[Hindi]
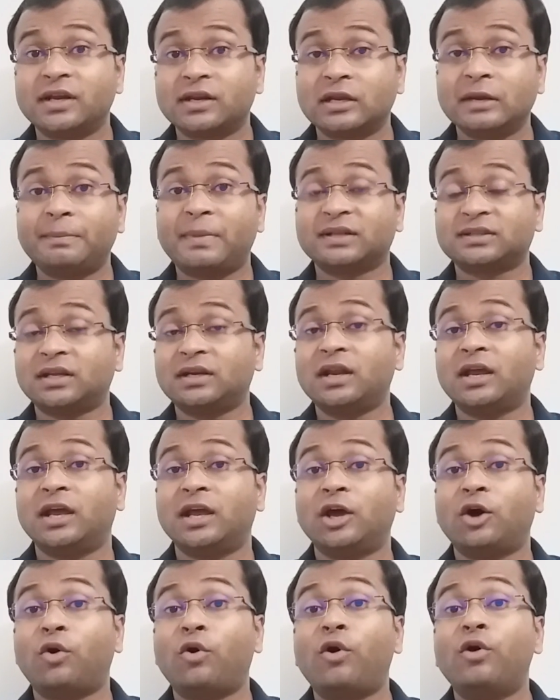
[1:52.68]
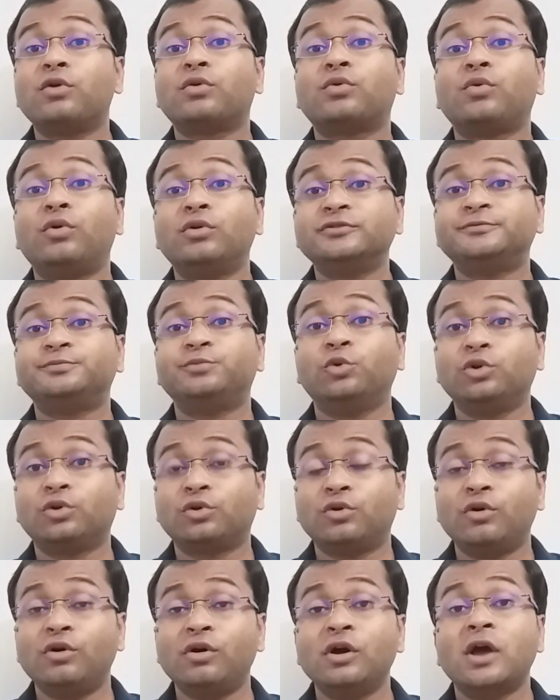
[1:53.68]
करके बताना है और कौन
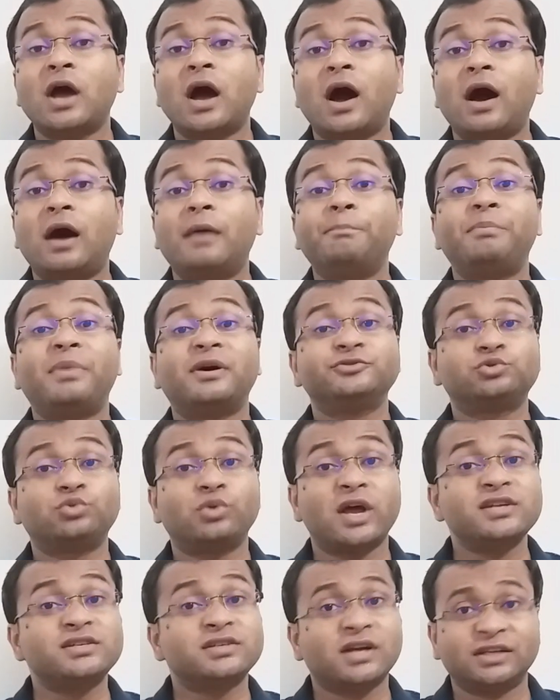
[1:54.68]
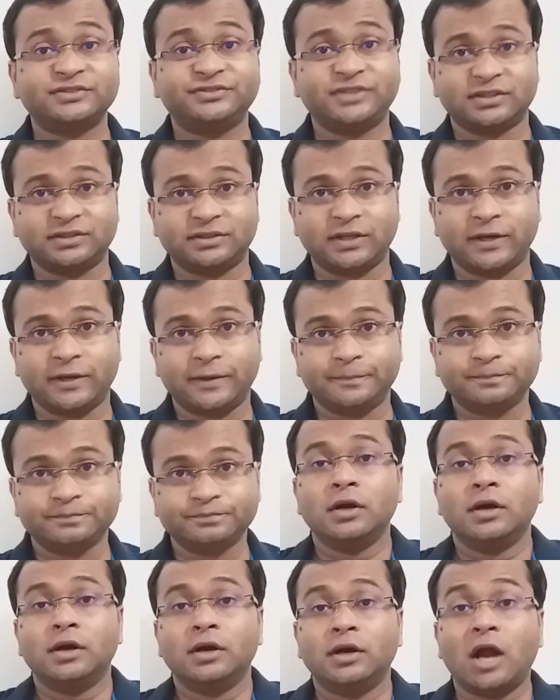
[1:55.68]
फूड को हम पॉस्टुलाइज कर सकते
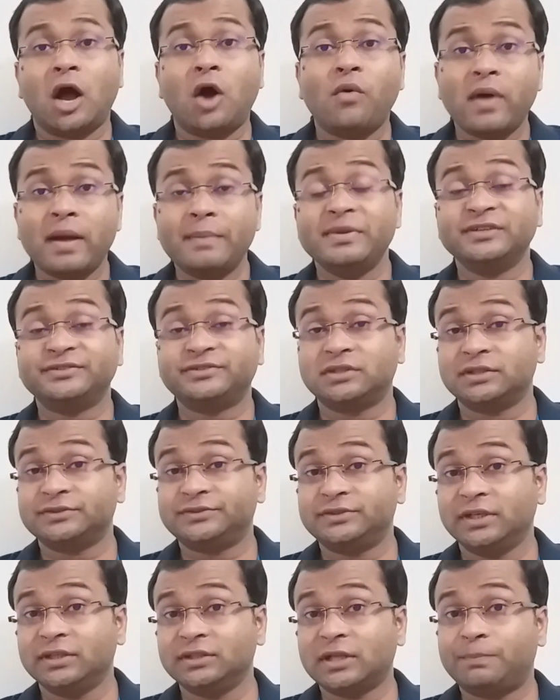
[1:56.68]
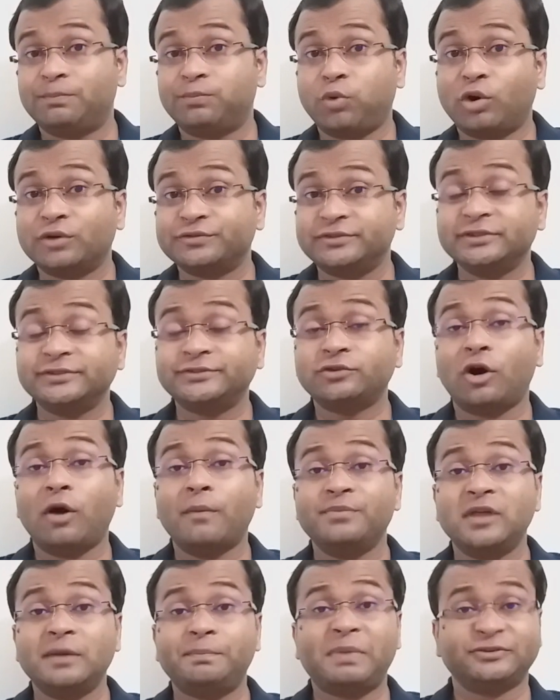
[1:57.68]
हैं नाउ आई एम डिस्कसिंग द प्रोसेस
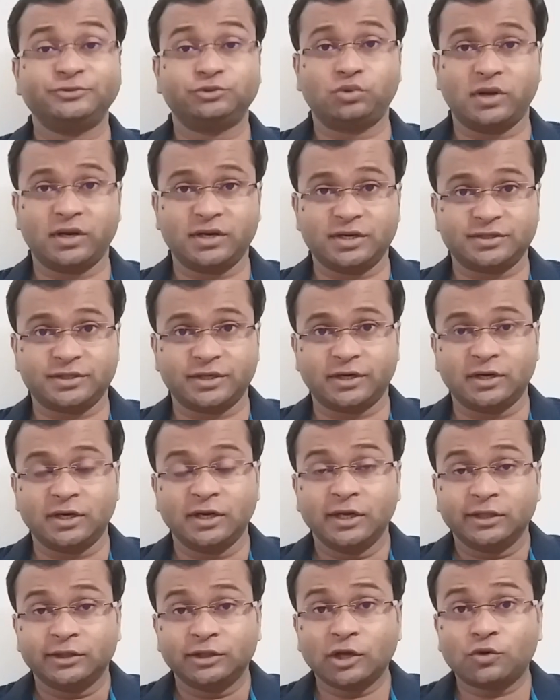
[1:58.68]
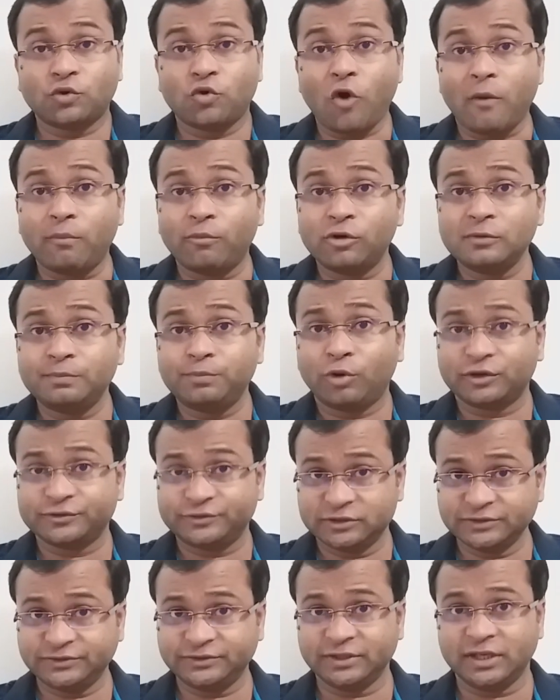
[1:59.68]
ऑफ द पॉस्टुलाइजेशन द कॉमन
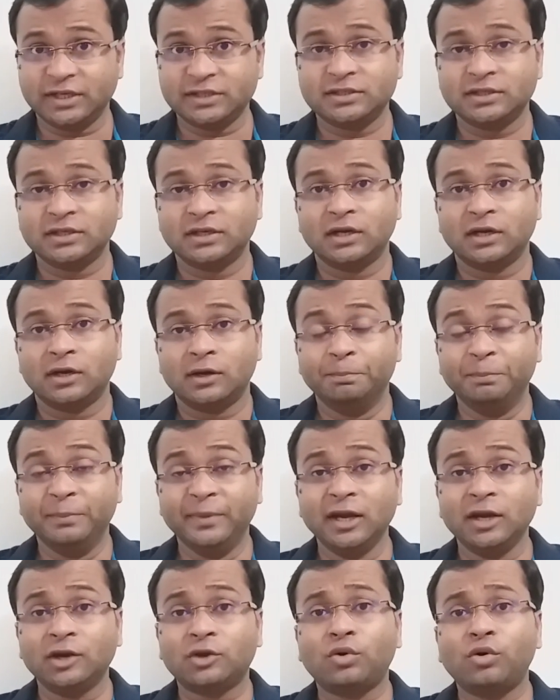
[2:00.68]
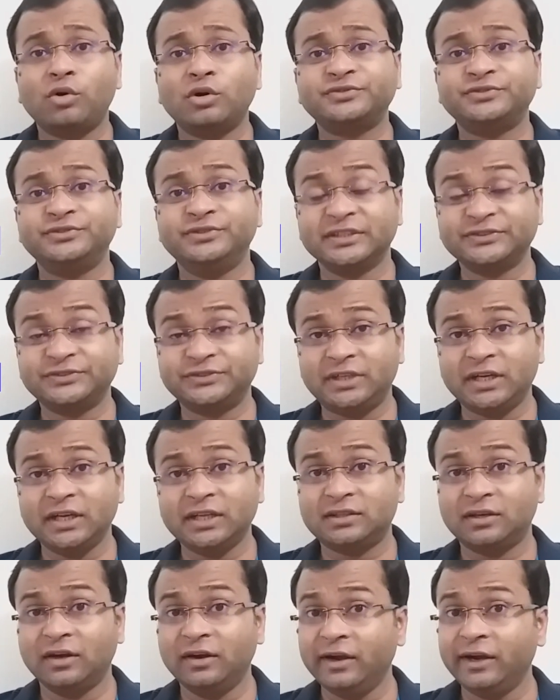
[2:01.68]
प्रोसेस इज मिल्क को
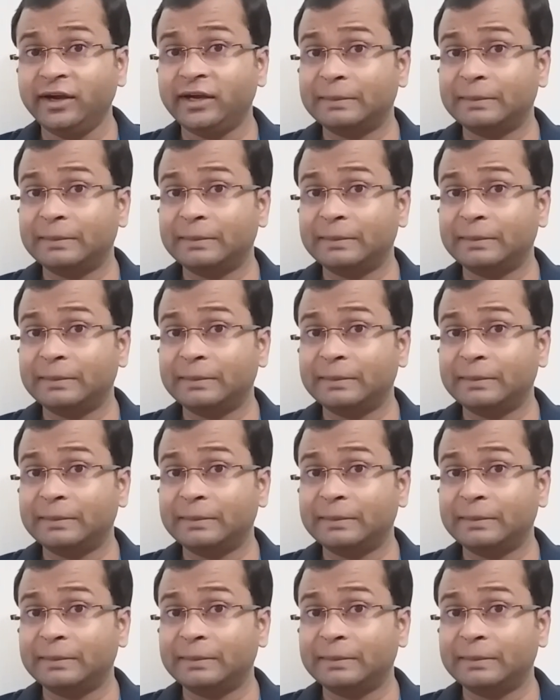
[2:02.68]
63 डिग्री